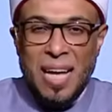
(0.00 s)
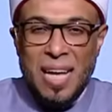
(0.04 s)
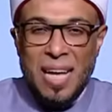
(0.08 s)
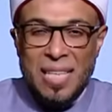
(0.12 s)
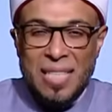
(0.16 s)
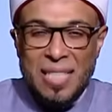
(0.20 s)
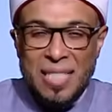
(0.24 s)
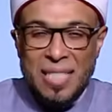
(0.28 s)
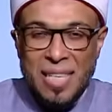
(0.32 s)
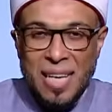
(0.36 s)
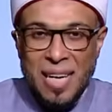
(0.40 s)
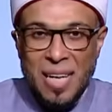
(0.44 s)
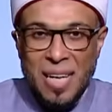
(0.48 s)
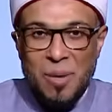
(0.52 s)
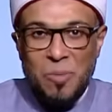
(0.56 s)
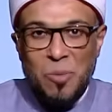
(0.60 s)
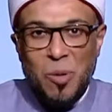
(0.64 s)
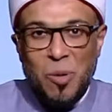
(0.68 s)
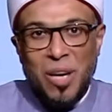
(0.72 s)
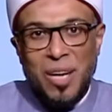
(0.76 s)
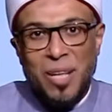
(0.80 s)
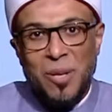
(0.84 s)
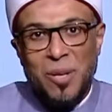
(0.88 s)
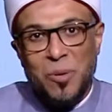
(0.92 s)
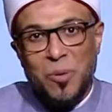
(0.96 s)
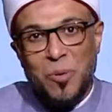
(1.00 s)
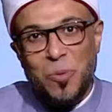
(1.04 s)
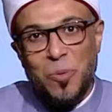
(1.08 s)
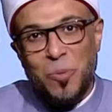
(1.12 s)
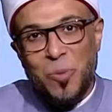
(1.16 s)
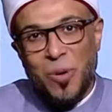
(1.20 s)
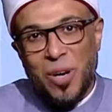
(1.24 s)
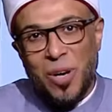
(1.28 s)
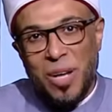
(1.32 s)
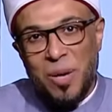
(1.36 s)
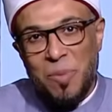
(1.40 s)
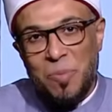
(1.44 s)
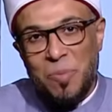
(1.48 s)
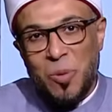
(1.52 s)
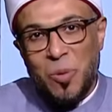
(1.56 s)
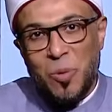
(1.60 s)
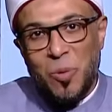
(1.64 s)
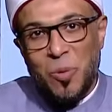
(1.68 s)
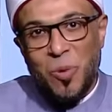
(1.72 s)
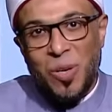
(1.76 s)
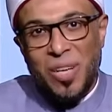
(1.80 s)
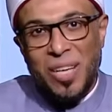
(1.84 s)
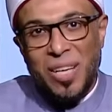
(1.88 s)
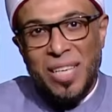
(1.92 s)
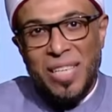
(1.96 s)
السلام عليكم ورحمة
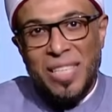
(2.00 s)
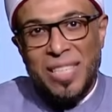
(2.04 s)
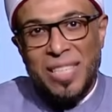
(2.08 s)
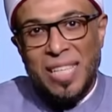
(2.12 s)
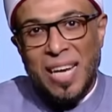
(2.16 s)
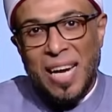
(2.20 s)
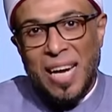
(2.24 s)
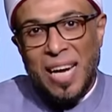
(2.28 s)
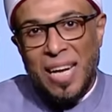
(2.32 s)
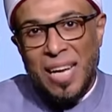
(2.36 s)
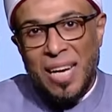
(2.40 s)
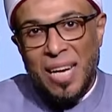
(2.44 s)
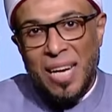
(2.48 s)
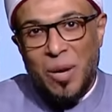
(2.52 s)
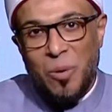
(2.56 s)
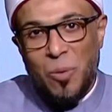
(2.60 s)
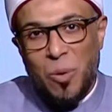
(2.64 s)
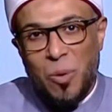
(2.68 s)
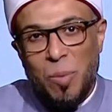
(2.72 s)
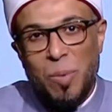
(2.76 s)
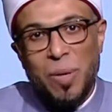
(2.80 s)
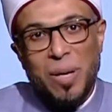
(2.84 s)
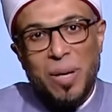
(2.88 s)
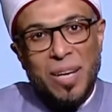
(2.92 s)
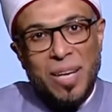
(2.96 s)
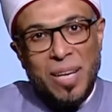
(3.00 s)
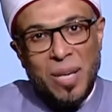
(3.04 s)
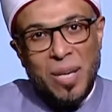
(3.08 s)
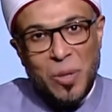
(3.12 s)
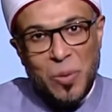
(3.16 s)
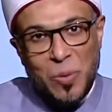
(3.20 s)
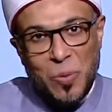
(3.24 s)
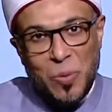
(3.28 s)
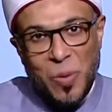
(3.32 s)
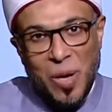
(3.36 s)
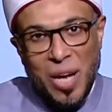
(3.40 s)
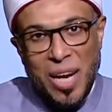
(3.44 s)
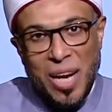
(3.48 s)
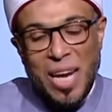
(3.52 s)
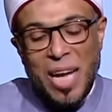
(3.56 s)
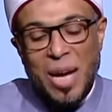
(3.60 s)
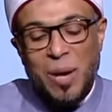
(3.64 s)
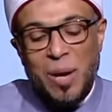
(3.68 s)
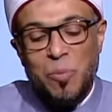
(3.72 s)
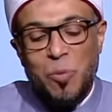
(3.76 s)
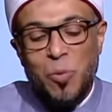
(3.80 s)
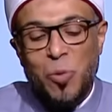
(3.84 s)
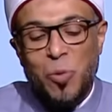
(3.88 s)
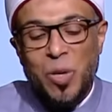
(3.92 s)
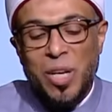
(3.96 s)
الله تعالى وبركاته
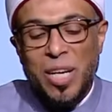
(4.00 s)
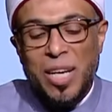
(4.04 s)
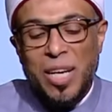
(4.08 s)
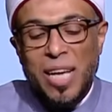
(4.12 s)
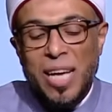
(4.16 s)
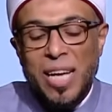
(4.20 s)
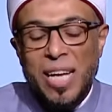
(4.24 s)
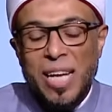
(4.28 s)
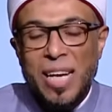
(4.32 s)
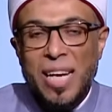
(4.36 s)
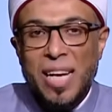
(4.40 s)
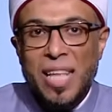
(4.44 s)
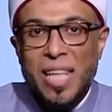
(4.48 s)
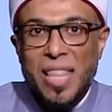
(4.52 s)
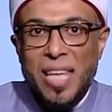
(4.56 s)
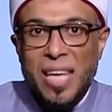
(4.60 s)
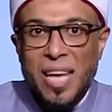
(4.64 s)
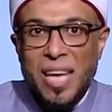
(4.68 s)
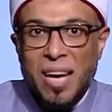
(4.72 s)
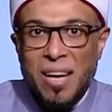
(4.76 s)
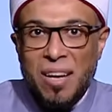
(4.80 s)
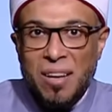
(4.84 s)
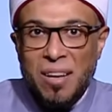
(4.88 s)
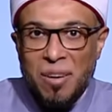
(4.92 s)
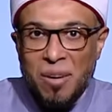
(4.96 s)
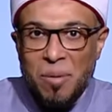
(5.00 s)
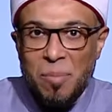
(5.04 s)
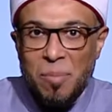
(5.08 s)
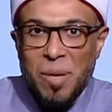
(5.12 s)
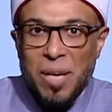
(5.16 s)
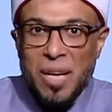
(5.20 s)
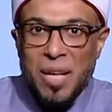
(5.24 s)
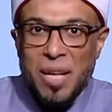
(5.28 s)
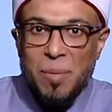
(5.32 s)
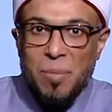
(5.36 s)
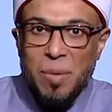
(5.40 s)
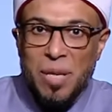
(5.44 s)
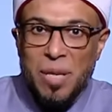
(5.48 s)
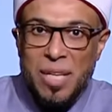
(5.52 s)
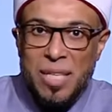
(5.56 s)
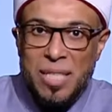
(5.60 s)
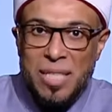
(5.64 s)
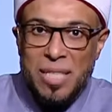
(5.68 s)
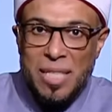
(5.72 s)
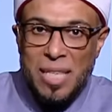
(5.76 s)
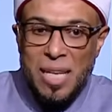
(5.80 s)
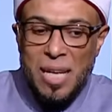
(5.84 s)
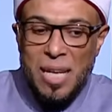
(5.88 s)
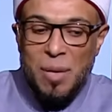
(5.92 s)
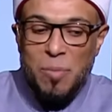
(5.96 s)
الحمد لله الذي أكرمنا
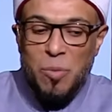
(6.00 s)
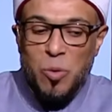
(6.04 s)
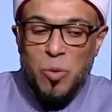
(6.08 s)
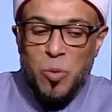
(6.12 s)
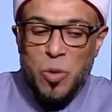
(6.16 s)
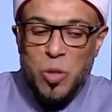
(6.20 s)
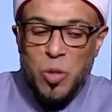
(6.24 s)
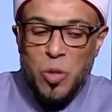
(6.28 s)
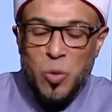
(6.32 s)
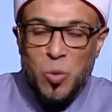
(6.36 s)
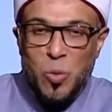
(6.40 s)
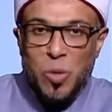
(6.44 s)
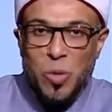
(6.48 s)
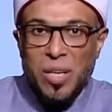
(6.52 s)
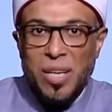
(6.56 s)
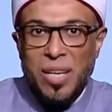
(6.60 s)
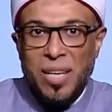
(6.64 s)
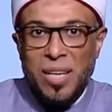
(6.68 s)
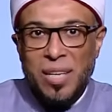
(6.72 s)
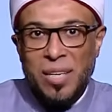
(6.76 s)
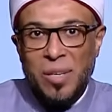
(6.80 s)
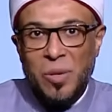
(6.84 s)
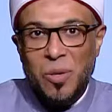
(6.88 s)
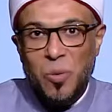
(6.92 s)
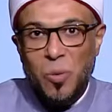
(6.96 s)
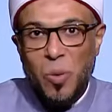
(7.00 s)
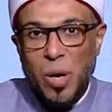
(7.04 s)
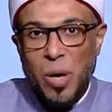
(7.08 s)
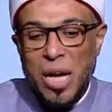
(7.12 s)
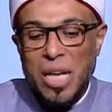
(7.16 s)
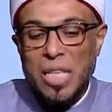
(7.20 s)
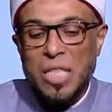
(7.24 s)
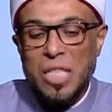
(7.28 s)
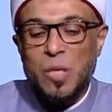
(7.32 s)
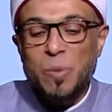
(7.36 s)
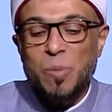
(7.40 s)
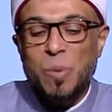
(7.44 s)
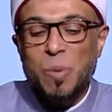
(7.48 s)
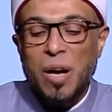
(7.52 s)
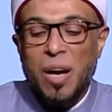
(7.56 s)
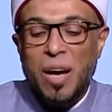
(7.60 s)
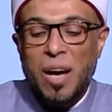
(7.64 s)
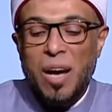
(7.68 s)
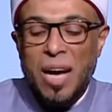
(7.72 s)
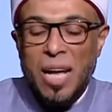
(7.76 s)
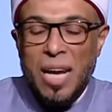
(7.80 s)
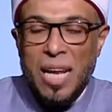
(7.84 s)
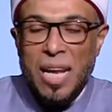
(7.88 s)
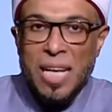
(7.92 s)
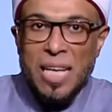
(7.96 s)
بالإسلام والسنة واسبغ
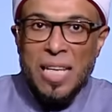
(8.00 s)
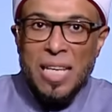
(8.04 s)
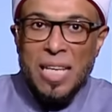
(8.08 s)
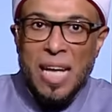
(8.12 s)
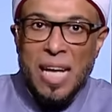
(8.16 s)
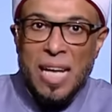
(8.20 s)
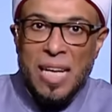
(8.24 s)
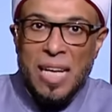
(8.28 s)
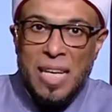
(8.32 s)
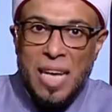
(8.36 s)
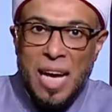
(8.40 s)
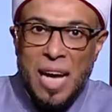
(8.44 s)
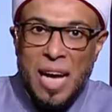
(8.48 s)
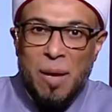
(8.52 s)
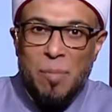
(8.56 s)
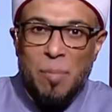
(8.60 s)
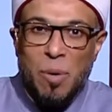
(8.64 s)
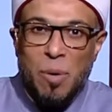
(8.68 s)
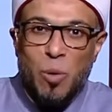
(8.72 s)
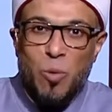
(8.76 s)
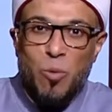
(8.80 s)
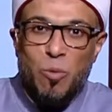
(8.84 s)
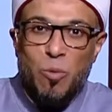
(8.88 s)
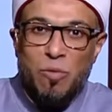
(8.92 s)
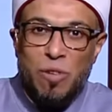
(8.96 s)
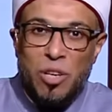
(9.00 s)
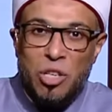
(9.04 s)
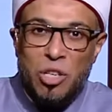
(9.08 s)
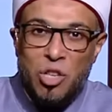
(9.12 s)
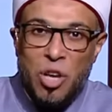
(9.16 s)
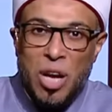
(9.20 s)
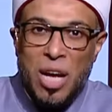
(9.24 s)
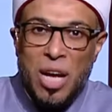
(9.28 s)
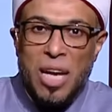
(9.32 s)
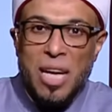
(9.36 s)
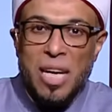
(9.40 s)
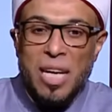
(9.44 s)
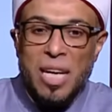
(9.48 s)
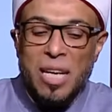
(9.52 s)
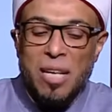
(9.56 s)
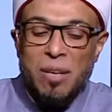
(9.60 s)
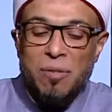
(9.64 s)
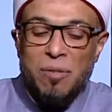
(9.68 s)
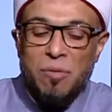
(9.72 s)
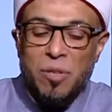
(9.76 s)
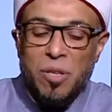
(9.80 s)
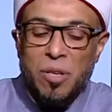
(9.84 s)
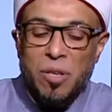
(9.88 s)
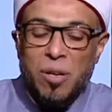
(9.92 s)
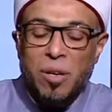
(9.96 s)
علينا نعمه فجعلنا
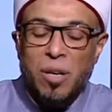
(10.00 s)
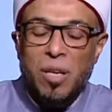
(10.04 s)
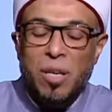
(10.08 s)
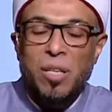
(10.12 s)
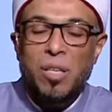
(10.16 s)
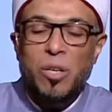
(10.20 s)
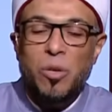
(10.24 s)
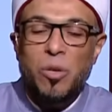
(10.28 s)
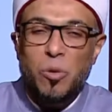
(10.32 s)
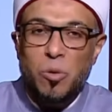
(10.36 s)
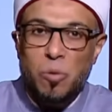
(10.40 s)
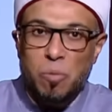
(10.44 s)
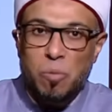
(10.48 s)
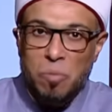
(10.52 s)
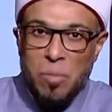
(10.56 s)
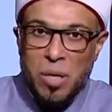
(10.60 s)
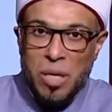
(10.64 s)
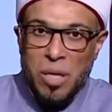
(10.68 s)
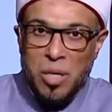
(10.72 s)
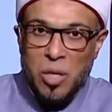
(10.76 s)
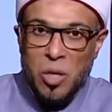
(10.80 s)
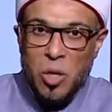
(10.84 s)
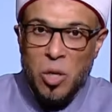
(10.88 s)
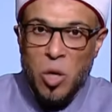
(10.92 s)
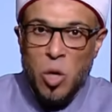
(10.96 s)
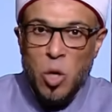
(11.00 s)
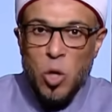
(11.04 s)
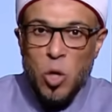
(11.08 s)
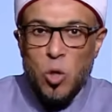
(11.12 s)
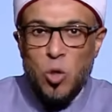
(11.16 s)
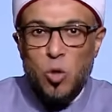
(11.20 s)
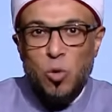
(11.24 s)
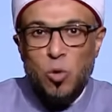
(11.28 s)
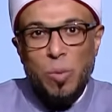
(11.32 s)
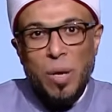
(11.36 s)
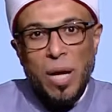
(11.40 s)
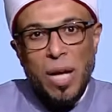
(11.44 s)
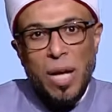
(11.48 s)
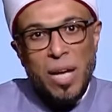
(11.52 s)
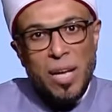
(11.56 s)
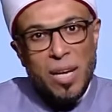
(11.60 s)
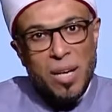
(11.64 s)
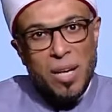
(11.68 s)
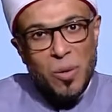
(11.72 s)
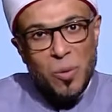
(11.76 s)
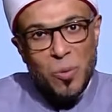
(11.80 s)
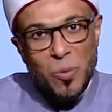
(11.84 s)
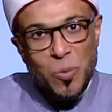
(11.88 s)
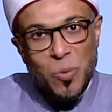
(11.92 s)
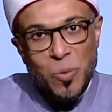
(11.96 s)
في خير امه
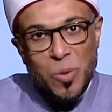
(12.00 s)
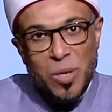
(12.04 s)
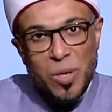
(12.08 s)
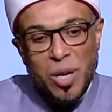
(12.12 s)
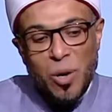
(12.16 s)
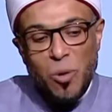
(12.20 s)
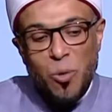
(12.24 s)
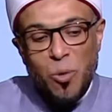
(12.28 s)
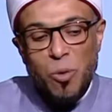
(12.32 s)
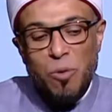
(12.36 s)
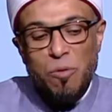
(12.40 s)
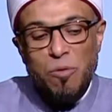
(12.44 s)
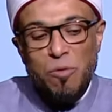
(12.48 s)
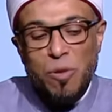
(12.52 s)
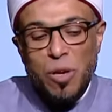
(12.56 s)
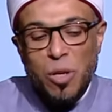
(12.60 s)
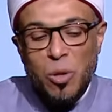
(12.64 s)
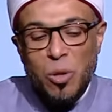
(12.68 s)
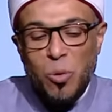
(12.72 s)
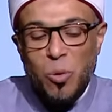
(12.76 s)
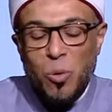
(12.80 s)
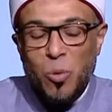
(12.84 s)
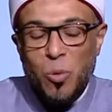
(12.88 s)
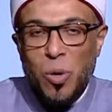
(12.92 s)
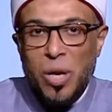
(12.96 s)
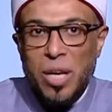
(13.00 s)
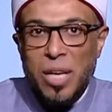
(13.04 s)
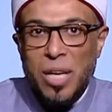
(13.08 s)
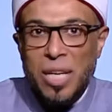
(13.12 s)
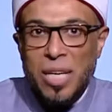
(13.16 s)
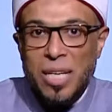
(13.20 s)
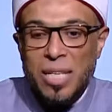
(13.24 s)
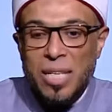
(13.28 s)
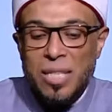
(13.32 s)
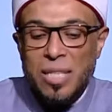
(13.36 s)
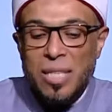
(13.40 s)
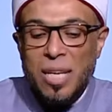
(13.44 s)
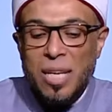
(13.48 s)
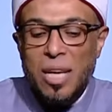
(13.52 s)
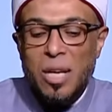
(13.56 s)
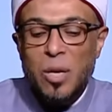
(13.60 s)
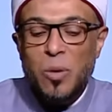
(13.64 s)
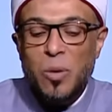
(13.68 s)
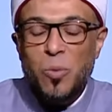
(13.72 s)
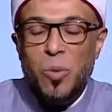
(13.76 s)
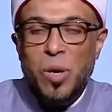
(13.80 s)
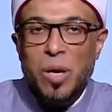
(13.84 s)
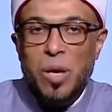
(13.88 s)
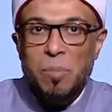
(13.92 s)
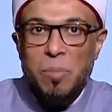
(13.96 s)
سبحانه له الفضل
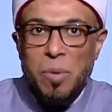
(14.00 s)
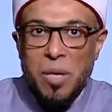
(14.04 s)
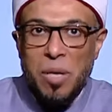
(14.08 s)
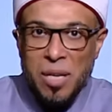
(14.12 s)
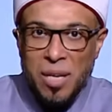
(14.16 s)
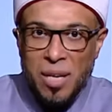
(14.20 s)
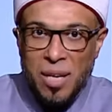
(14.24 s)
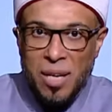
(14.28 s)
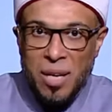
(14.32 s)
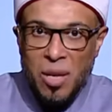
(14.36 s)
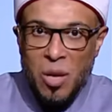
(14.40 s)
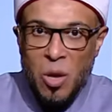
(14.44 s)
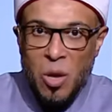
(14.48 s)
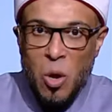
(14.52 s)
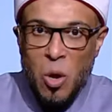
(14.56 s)
والاحسان والمنه